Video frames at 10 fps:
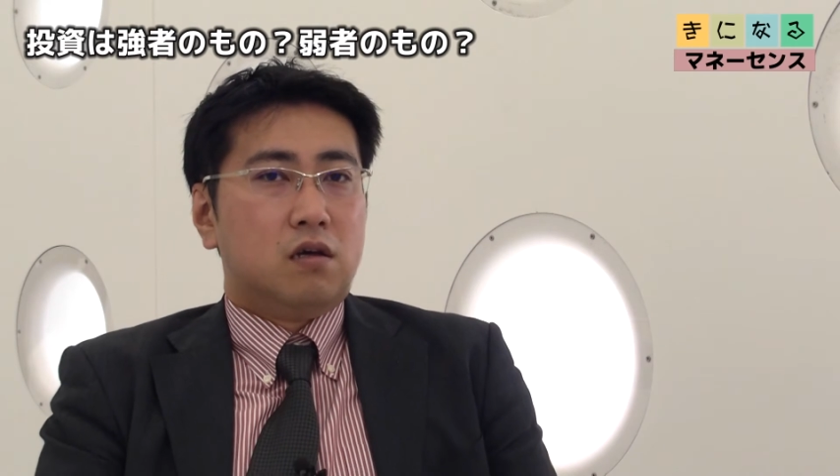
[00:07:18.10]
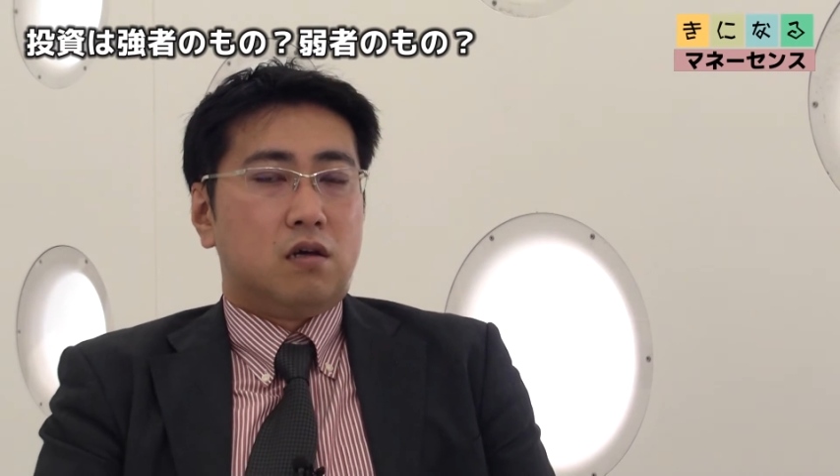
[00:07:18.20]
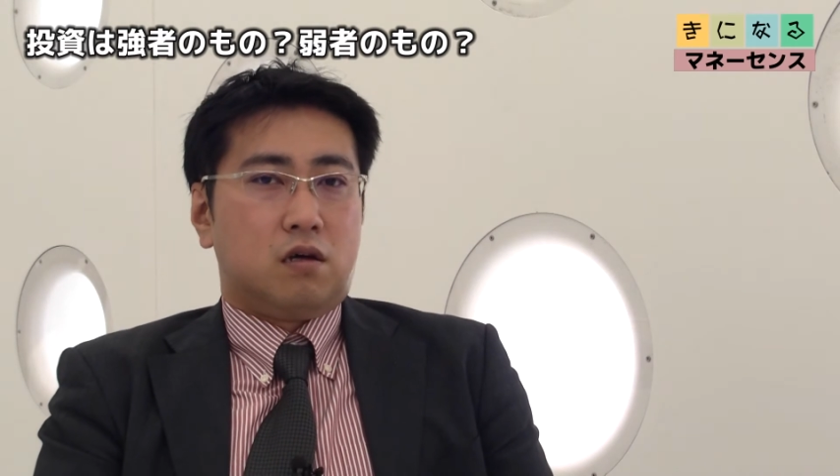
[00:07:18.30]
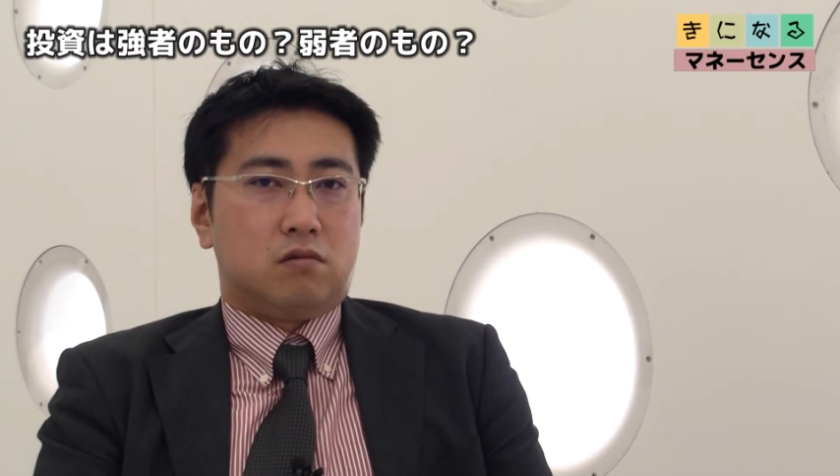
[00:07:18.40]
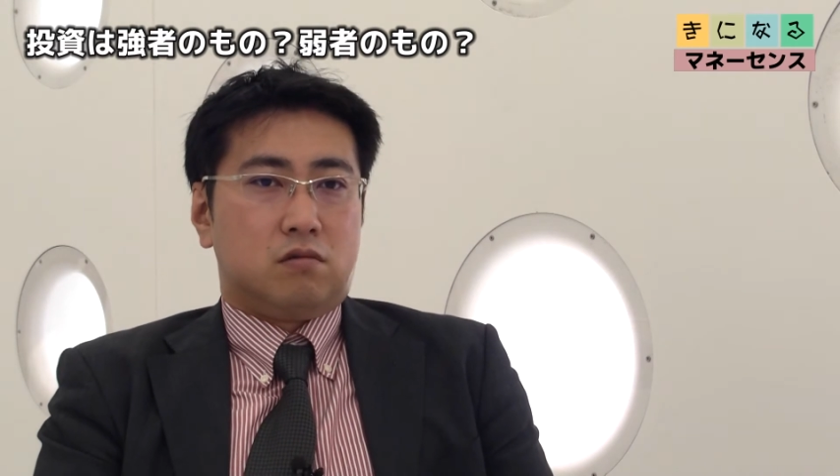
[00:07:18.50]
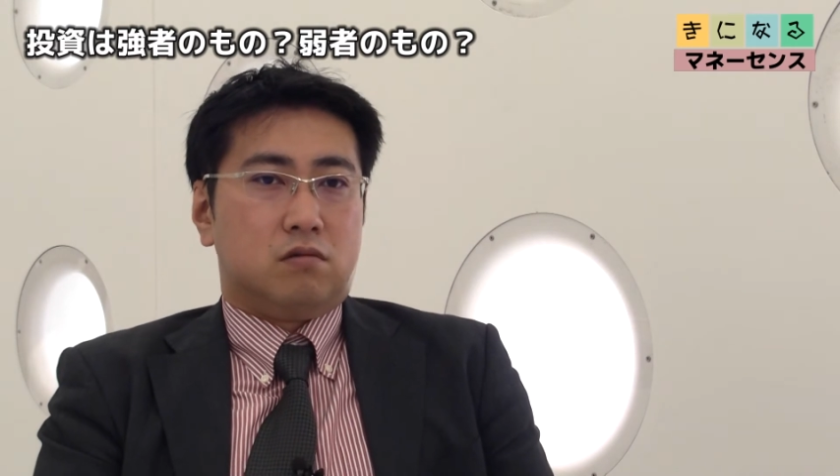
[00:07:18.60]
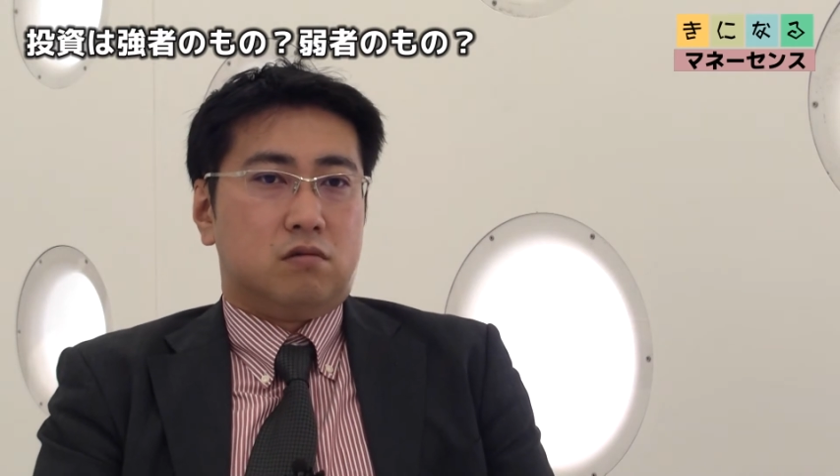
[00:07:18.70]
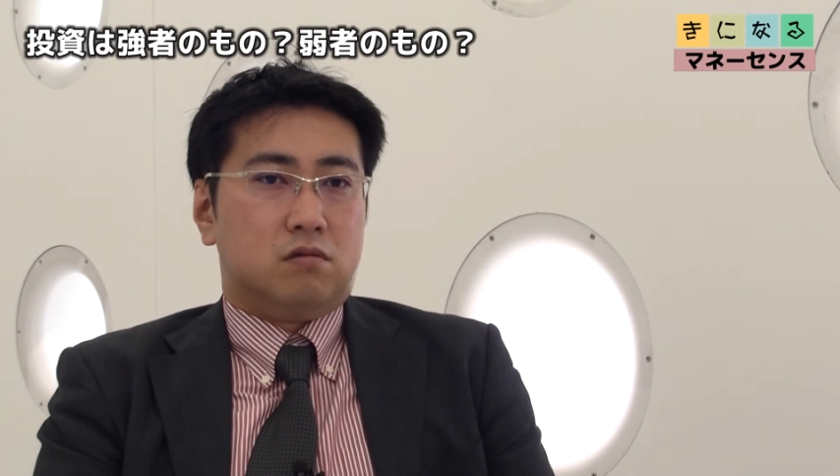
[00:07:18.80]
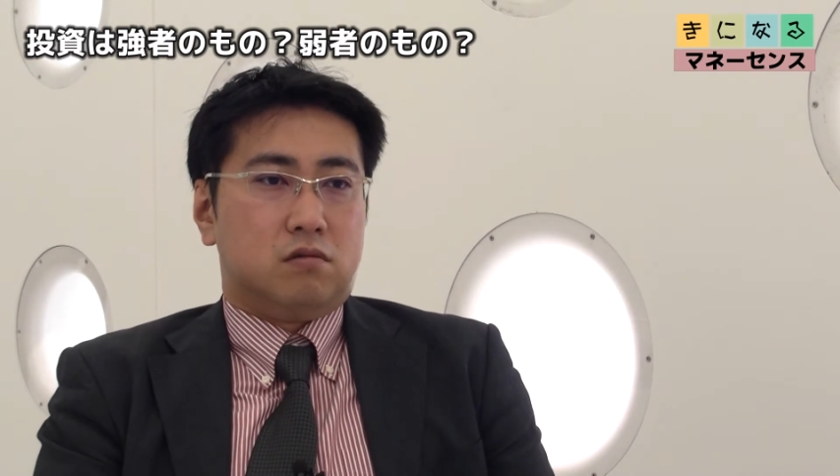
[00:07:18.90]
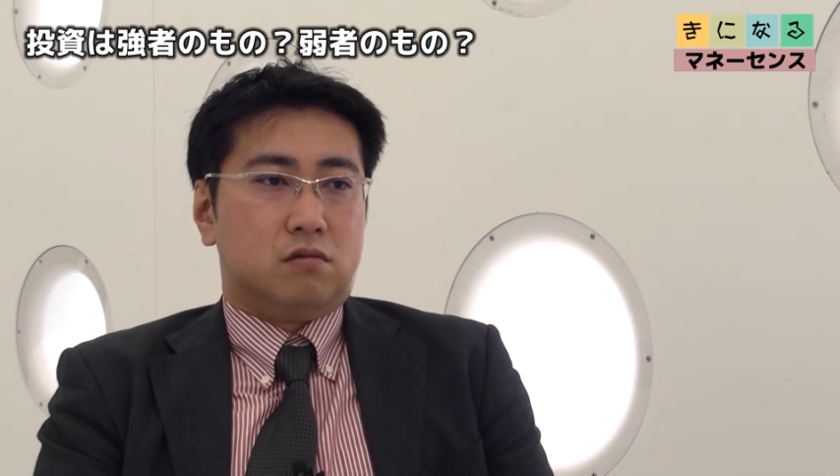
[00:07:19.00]
あ
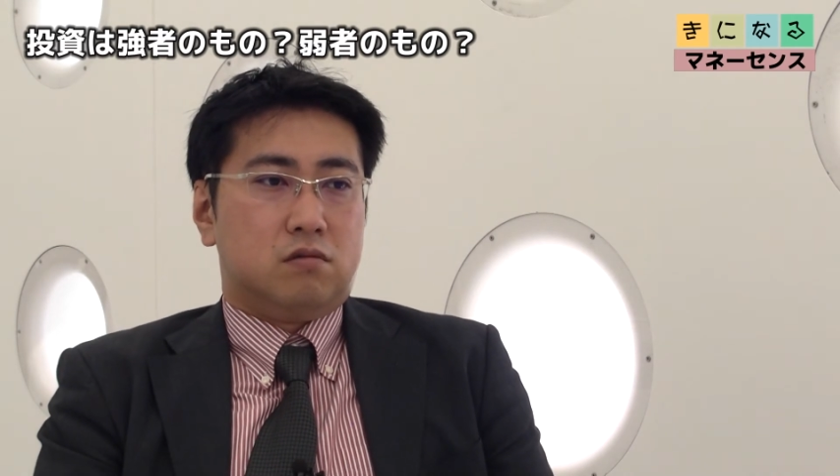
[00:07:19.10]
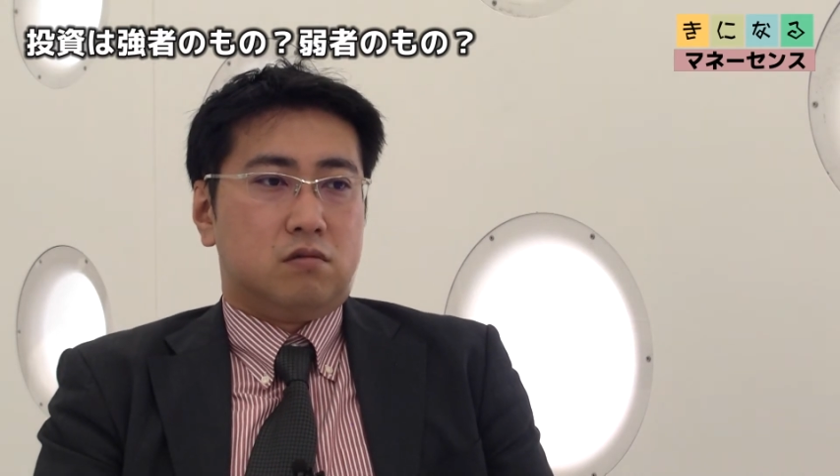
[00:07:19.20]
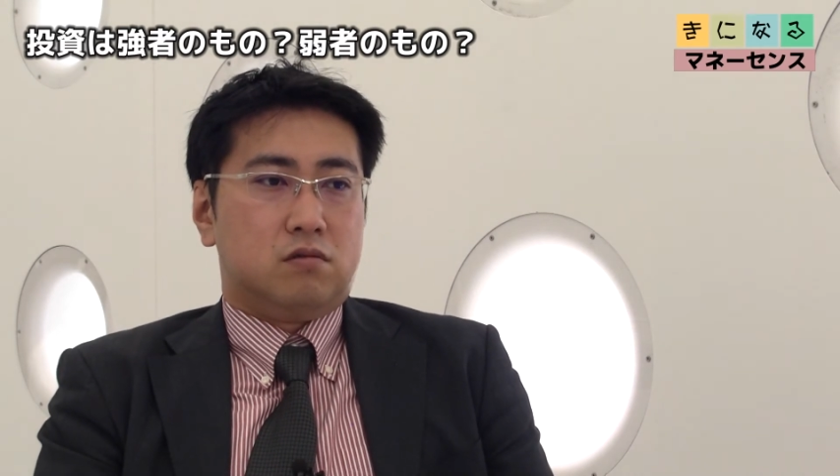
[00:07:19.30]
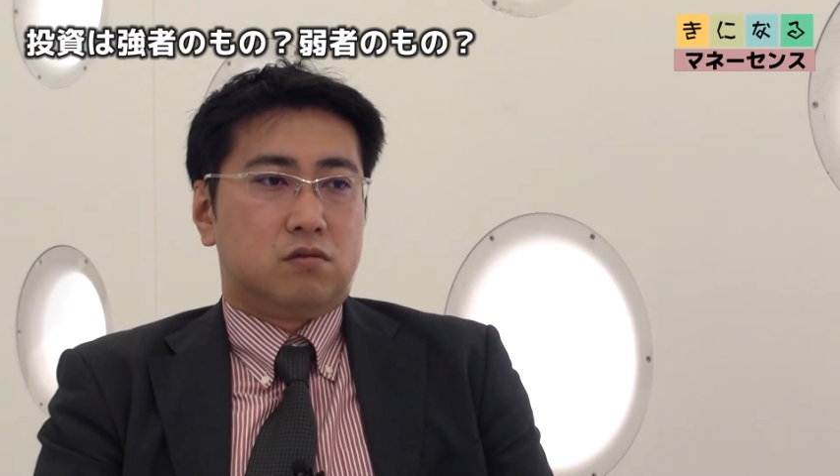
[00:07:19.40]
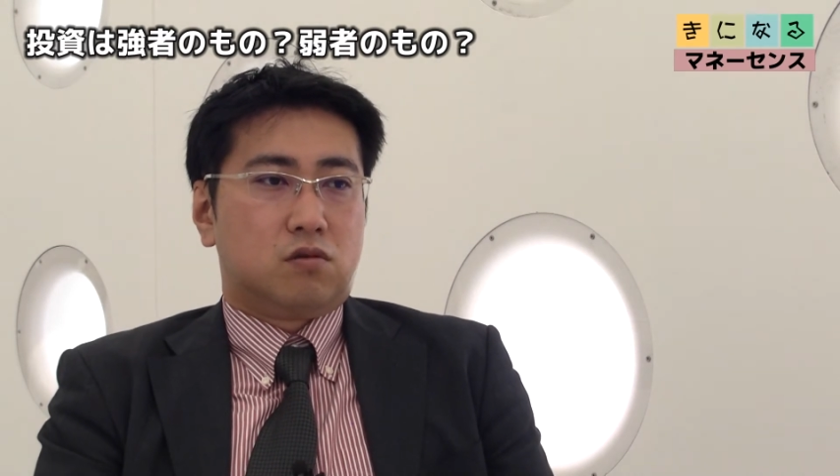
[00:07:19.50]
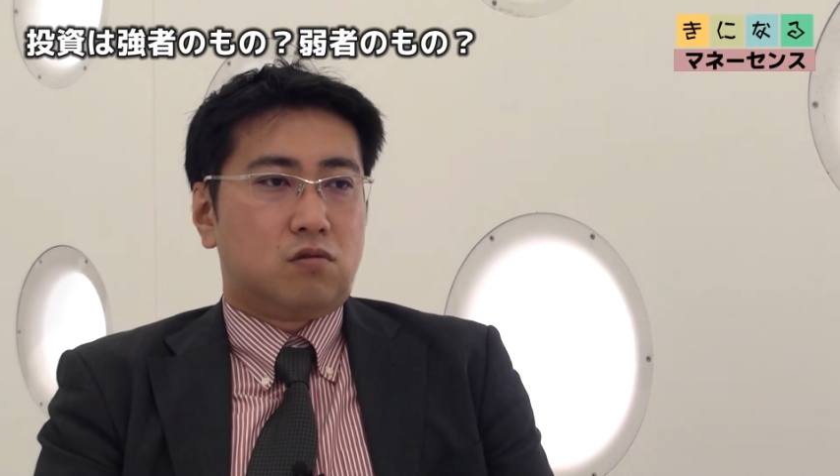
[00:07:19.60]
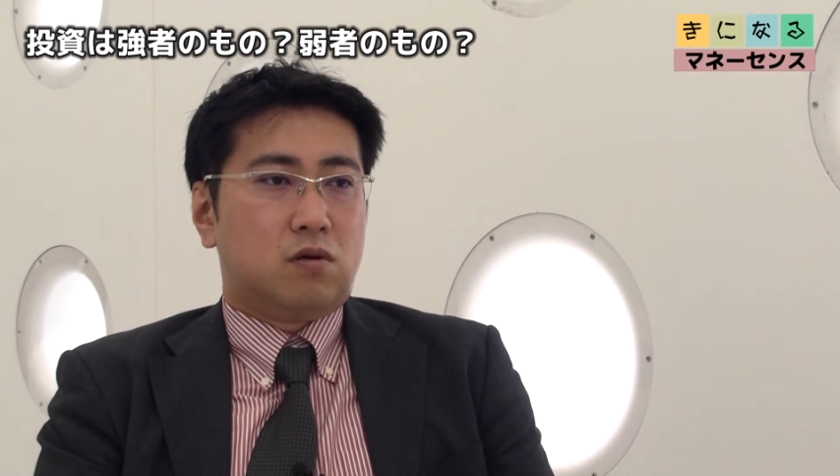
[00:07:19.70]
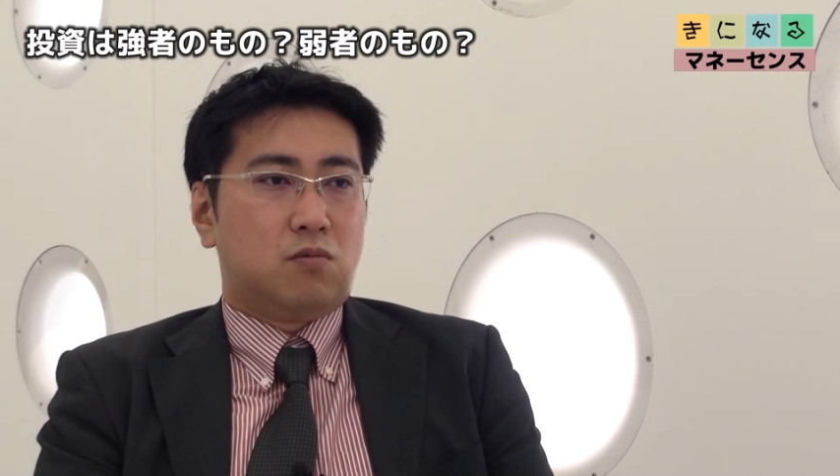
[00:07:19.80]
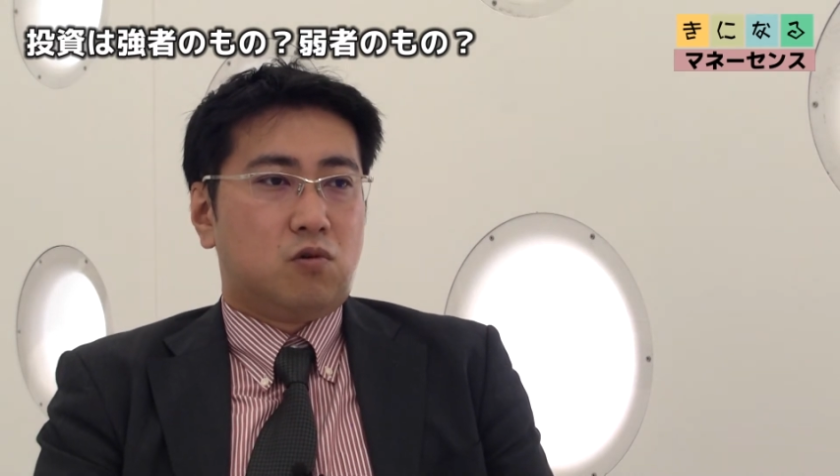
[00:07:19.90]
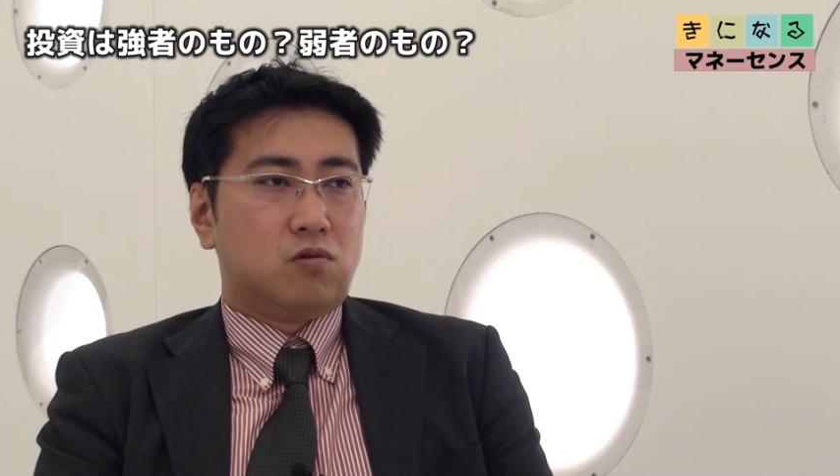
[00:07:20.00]
のそこ
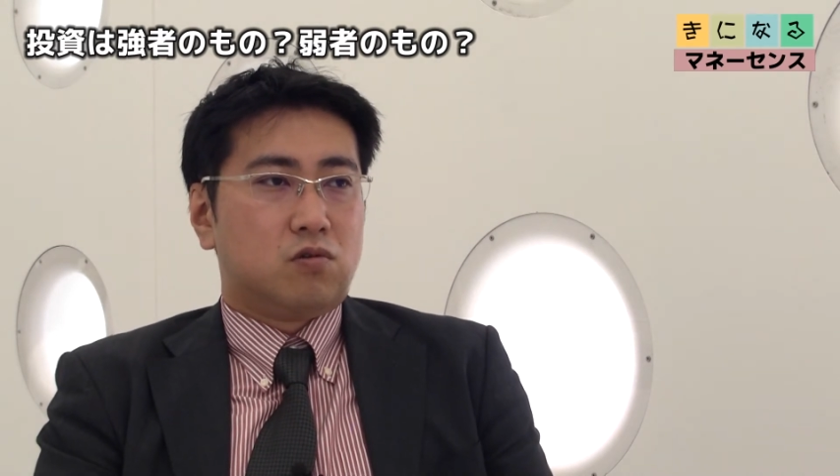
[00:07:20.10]
はもう本